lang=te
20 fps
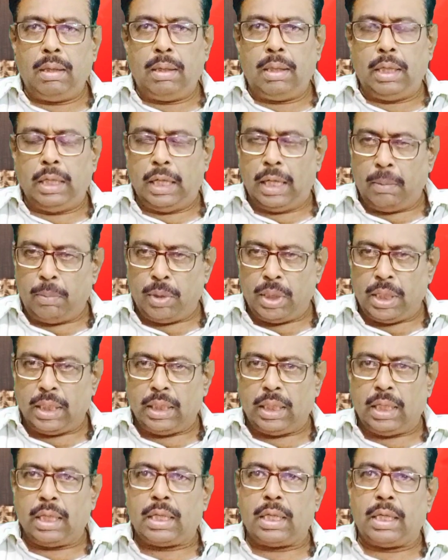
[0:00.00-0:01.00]
నిన్న
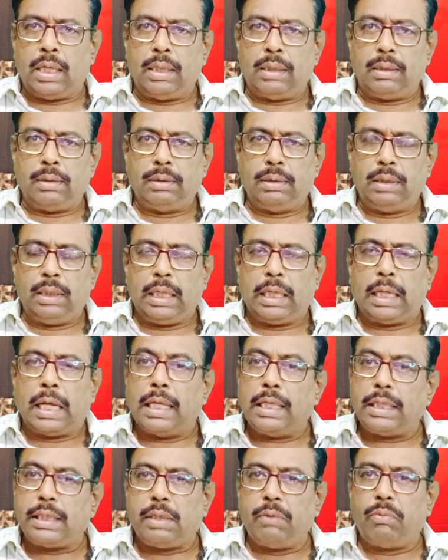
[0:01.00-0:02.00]
మొన్నటిదాకా
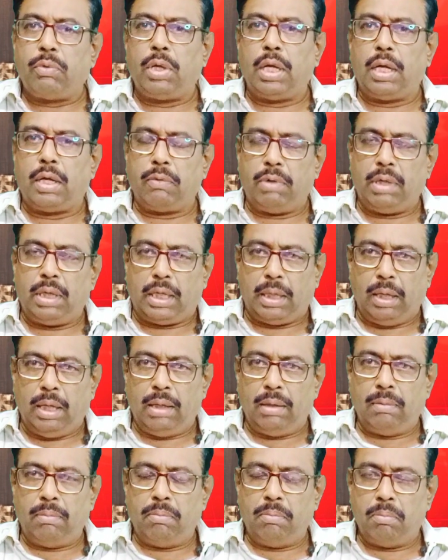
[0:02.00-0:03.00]
కలిసి ఉన్నటువంటి
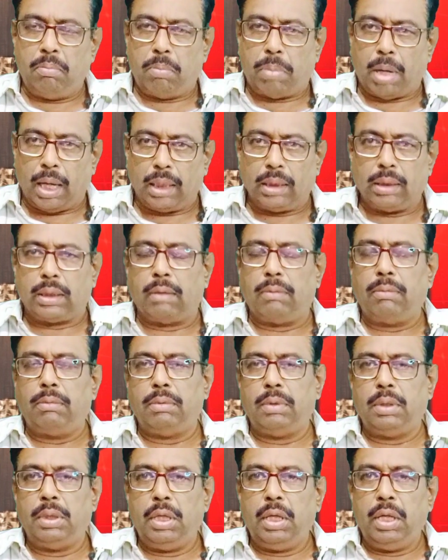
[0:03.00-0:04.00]
ప్రాంతం
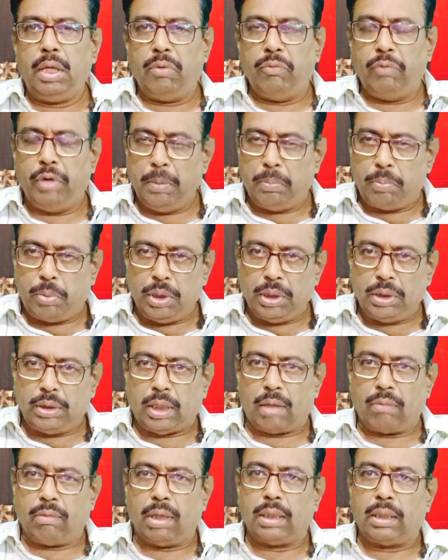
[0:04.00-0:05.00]
విడిపోయిన
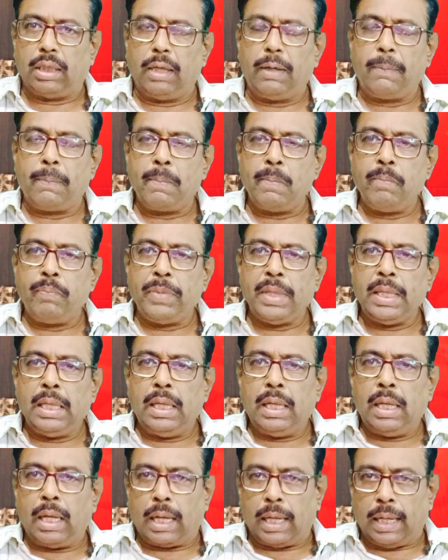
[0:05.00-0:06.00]
తర్వాత
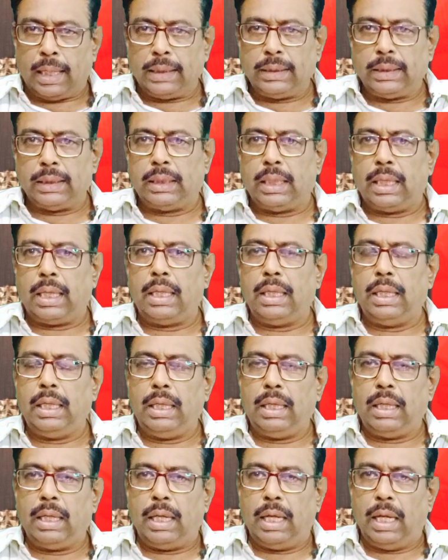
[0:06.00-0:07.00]
రాజధాని
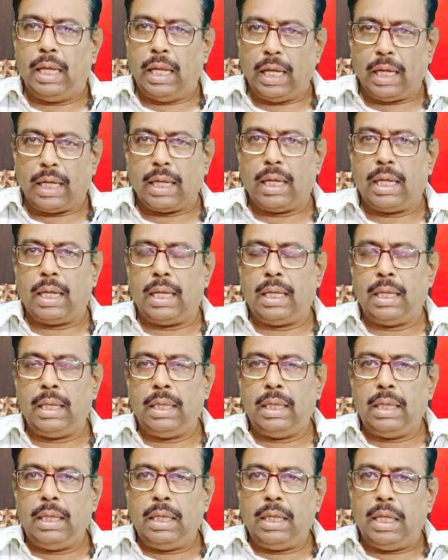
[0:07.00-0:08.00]
లేక
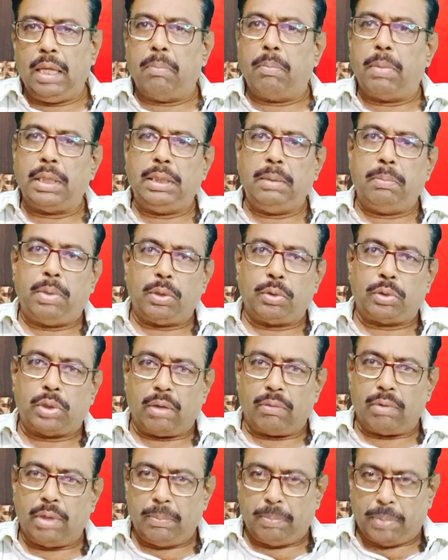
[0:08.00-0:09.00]
ఇబ్బంది
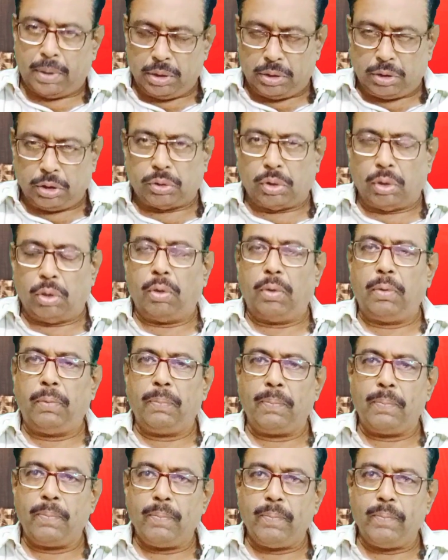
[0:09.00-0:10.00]
పడుతున్నటువంటి పరిస్థితుల్లో
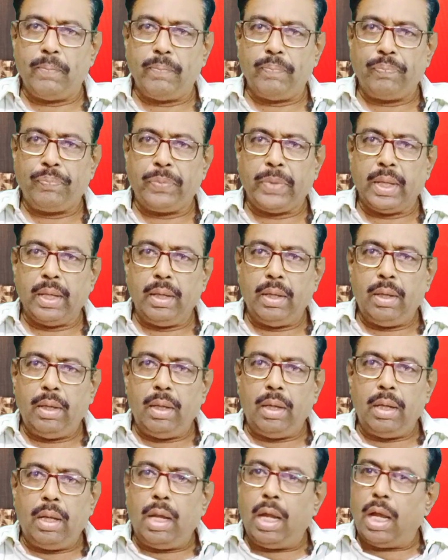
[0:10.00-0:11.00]

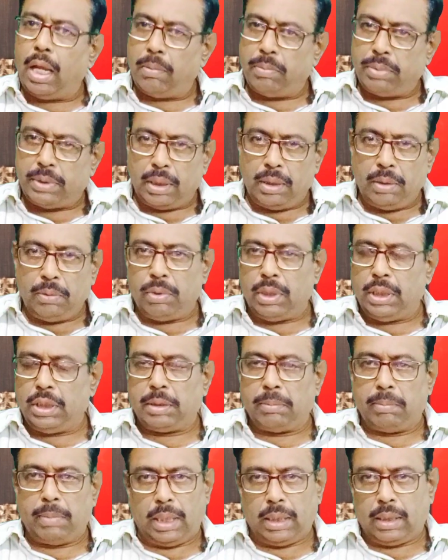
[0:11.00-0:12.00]
ఆ అంశాన్ని గురించి
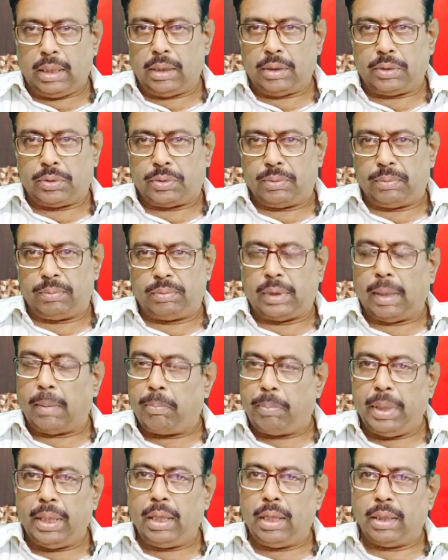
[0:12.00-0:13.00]
మాట్లాడచ్చు
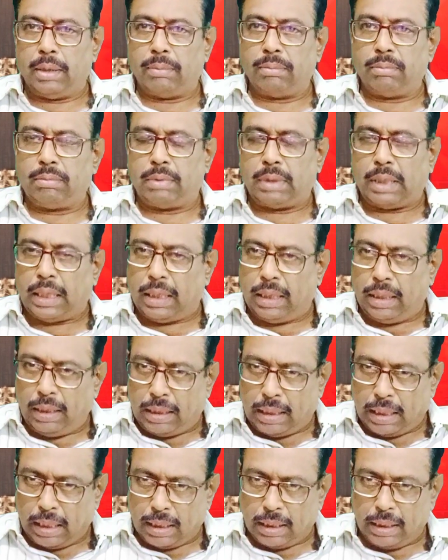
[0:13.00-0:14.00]
తప్పేం లేదు
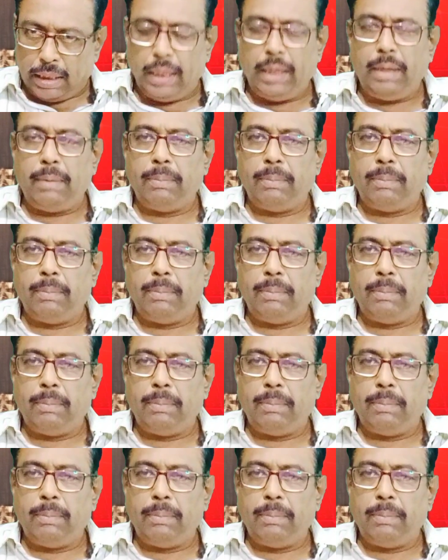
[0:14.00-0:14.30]
కానీ